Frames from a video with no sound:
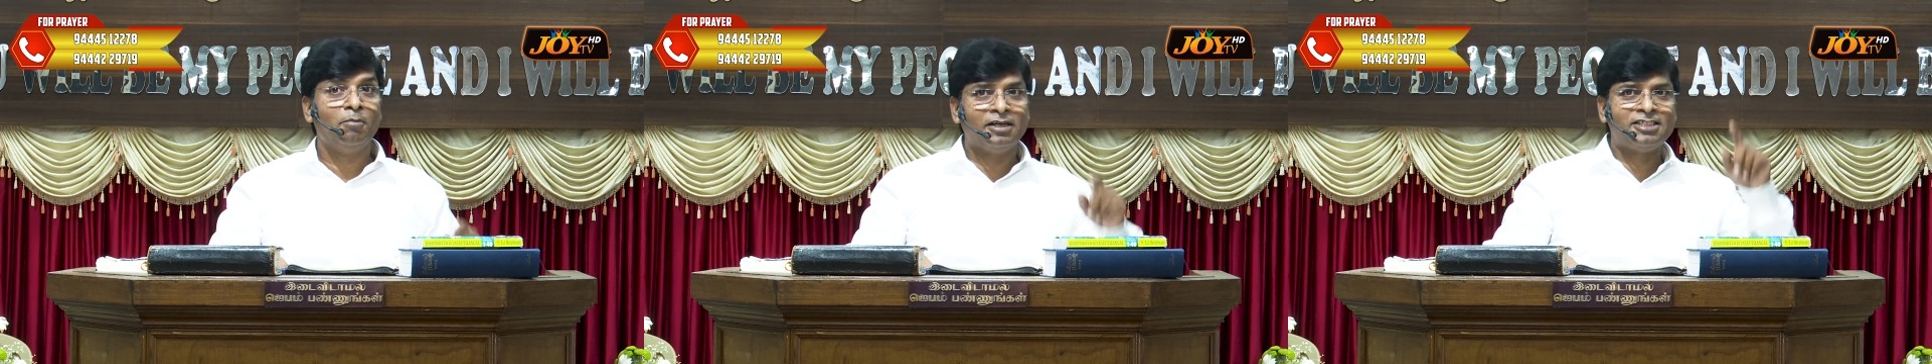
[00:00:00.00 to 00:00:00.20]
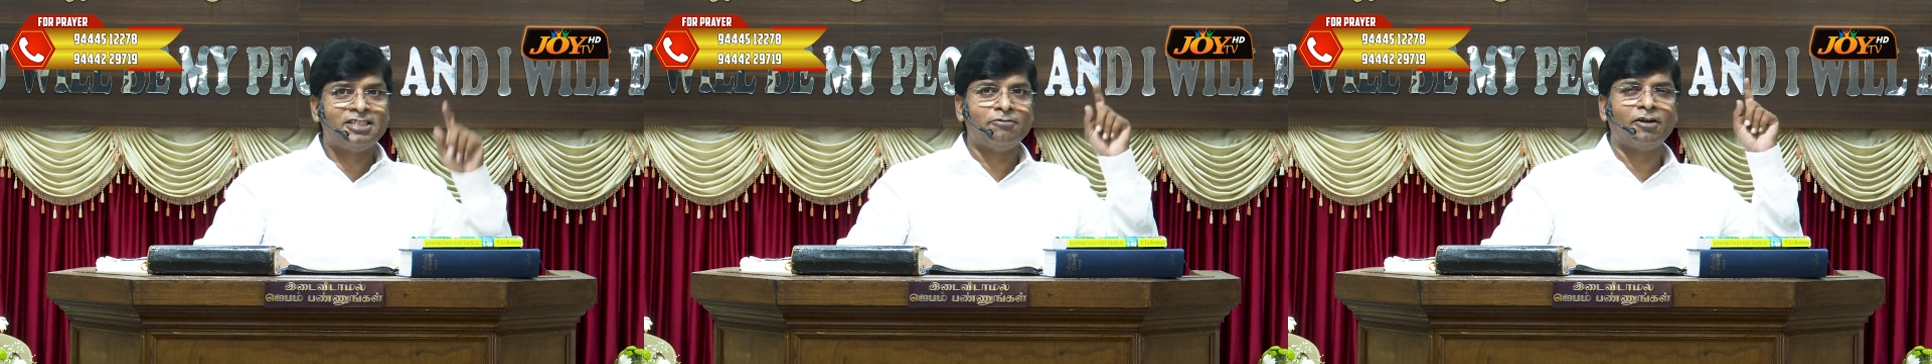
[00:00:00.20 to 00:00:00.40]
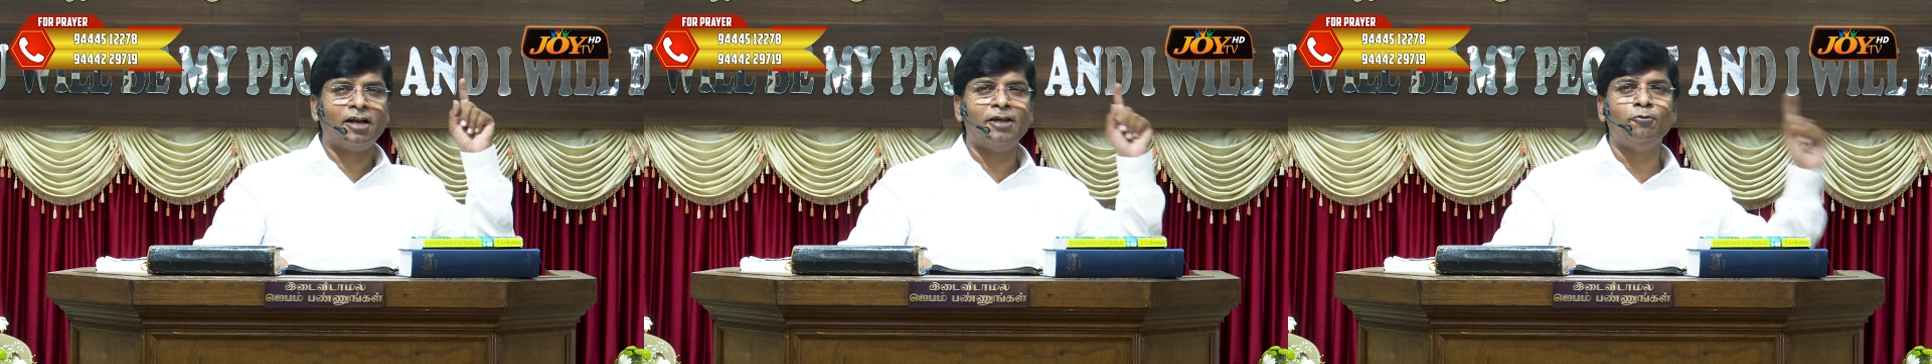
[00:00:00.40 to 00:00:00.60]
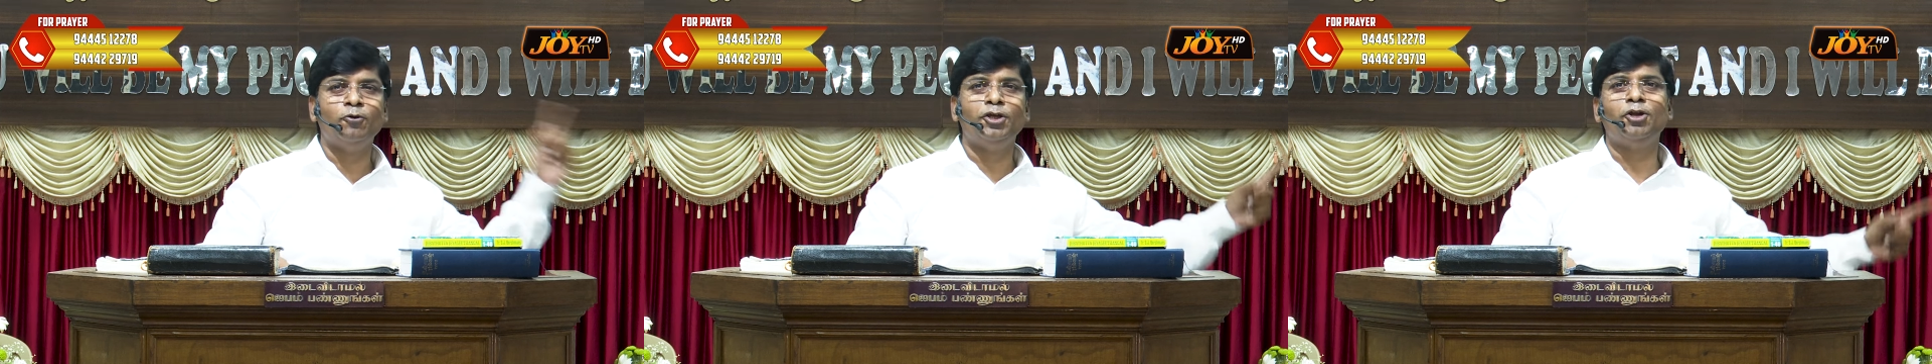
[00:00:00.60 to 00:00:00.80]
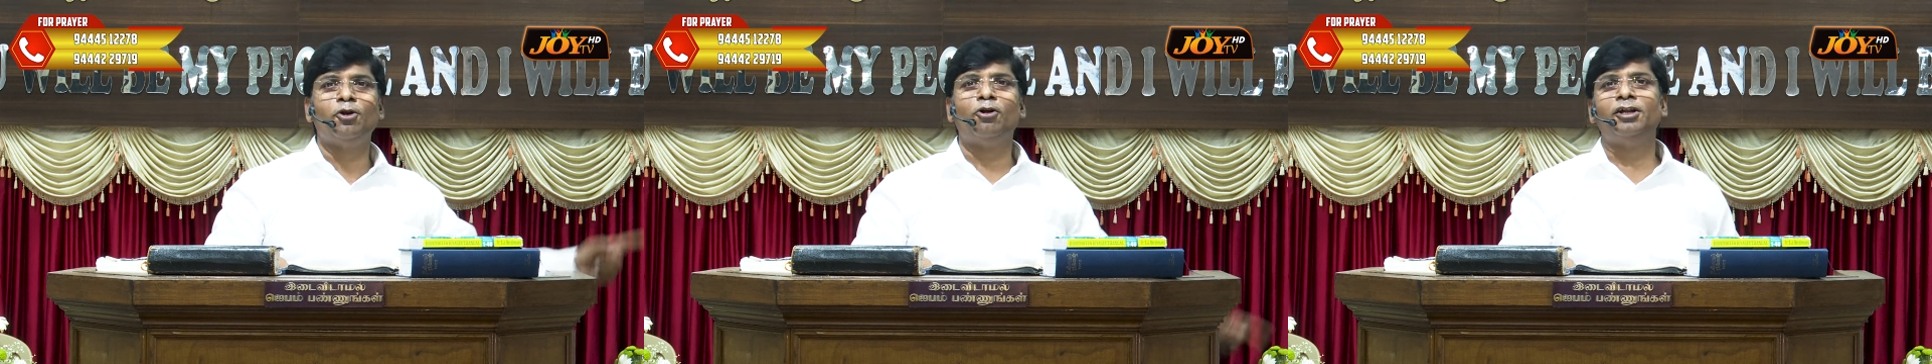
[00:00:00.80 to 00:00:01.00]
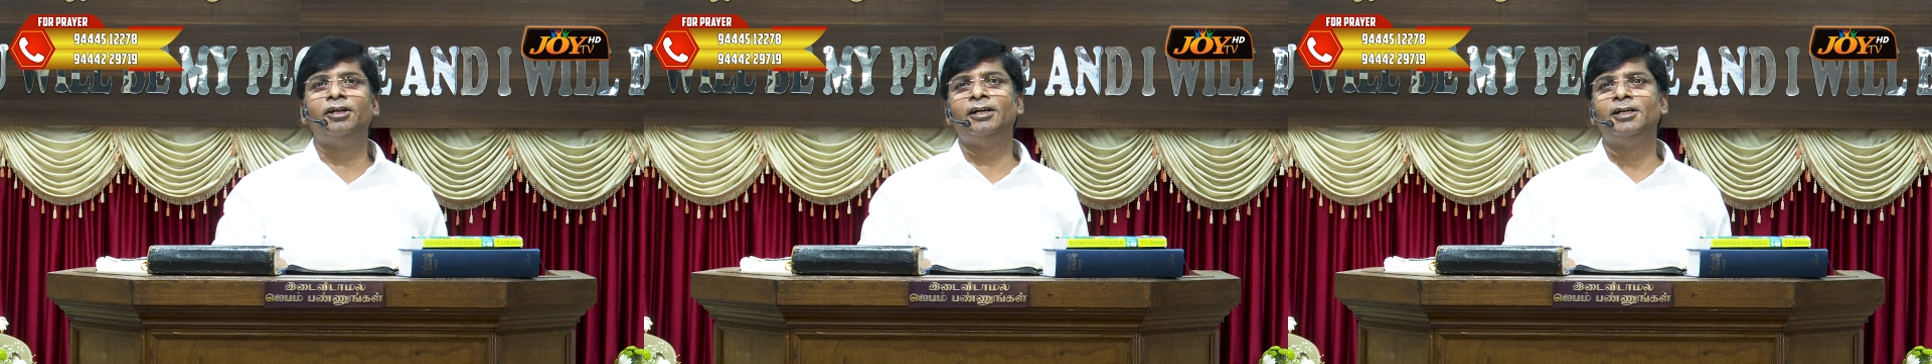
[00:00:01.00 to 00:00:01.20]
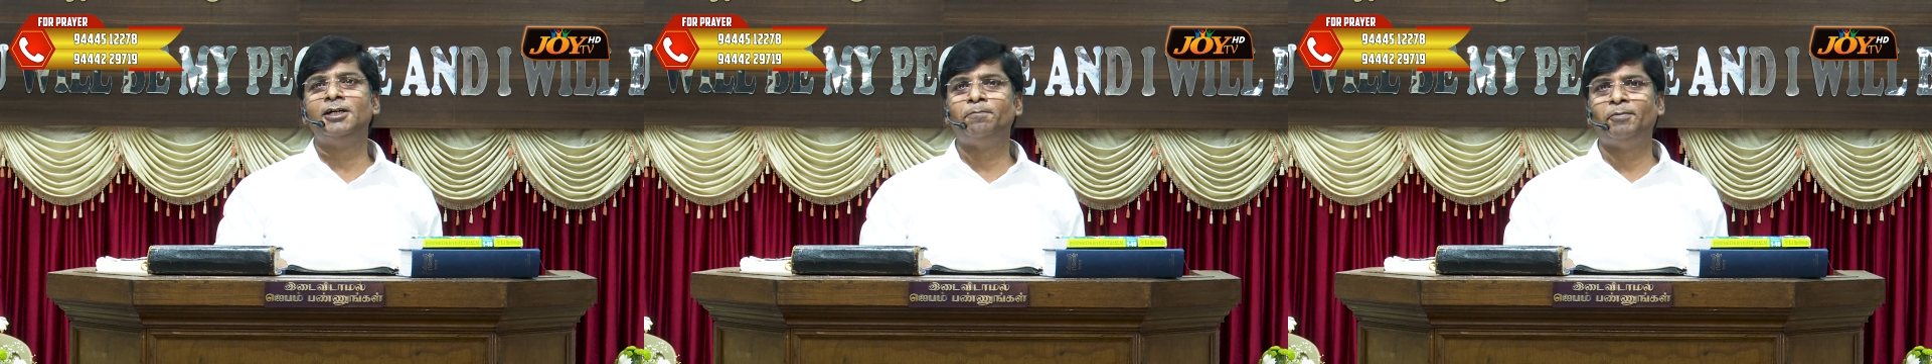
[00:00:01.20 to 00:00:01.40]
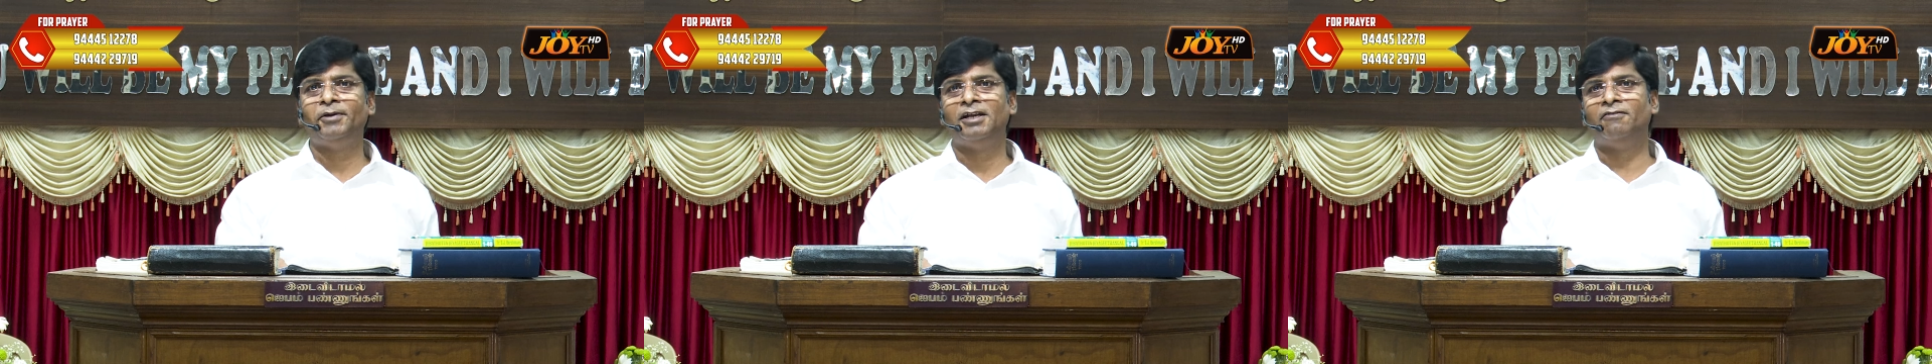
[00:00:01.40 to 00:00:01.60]
மற்றவர்களை உயிரோடு
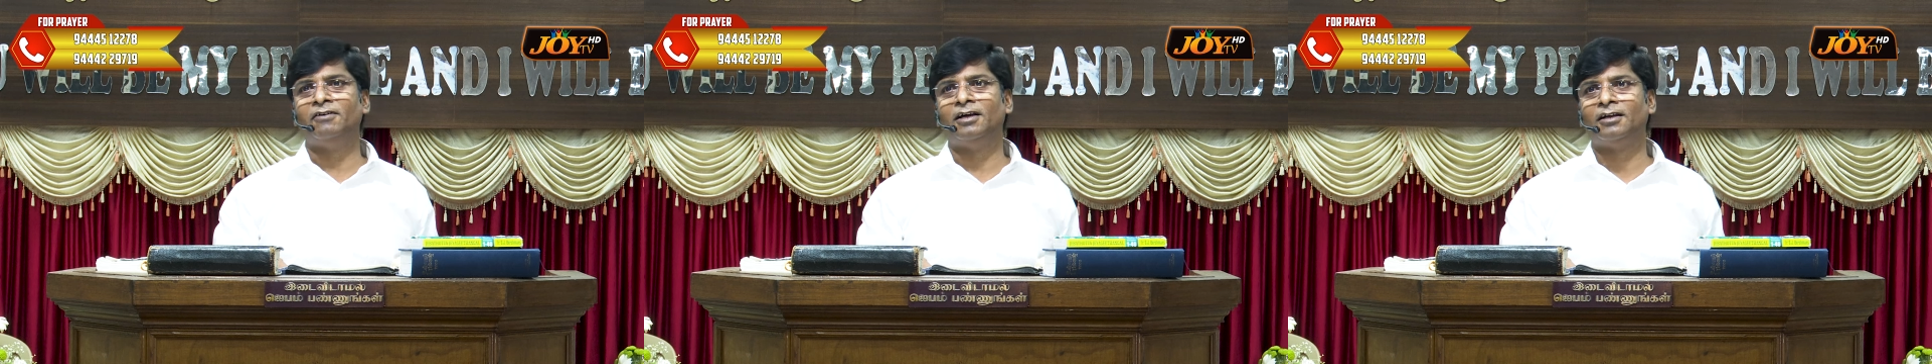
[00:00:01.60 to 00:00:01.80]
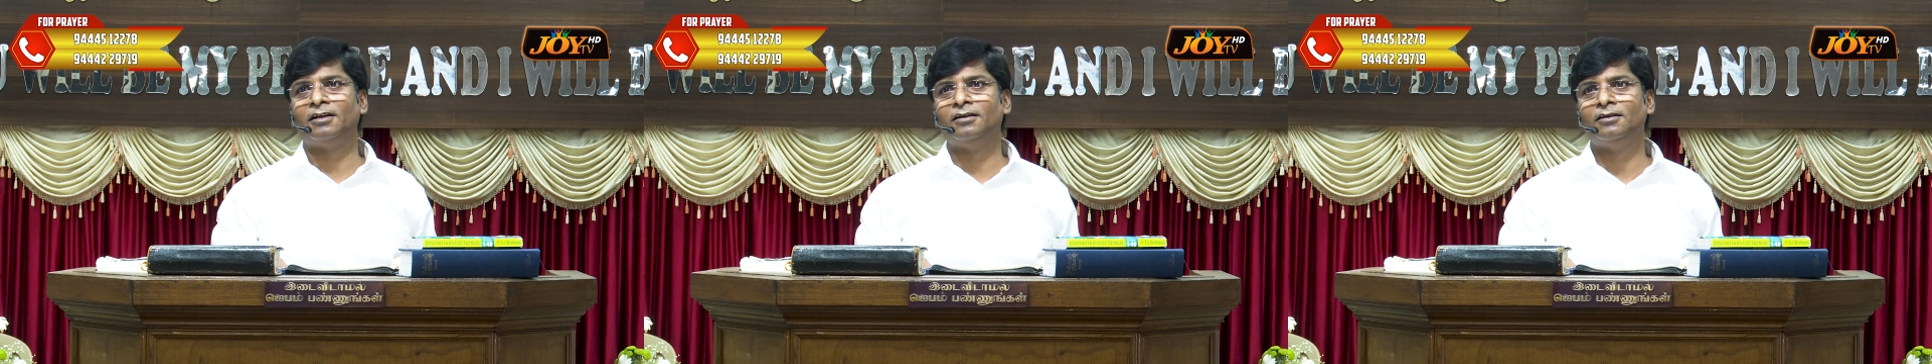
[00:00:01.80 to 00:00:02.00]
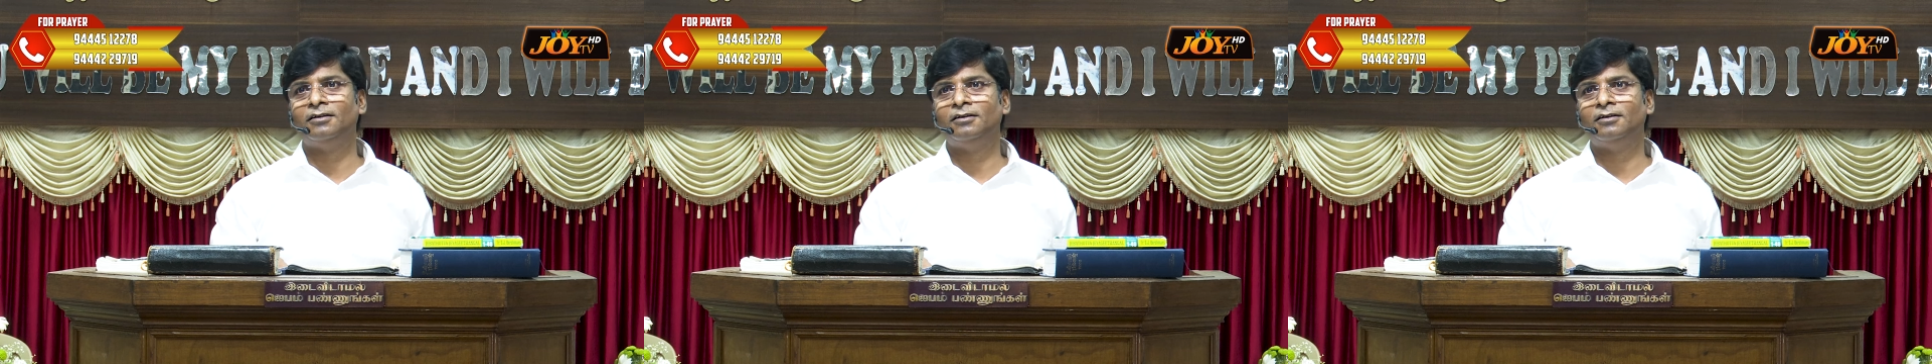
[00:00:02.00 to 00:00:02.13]
எழுப்பினவர்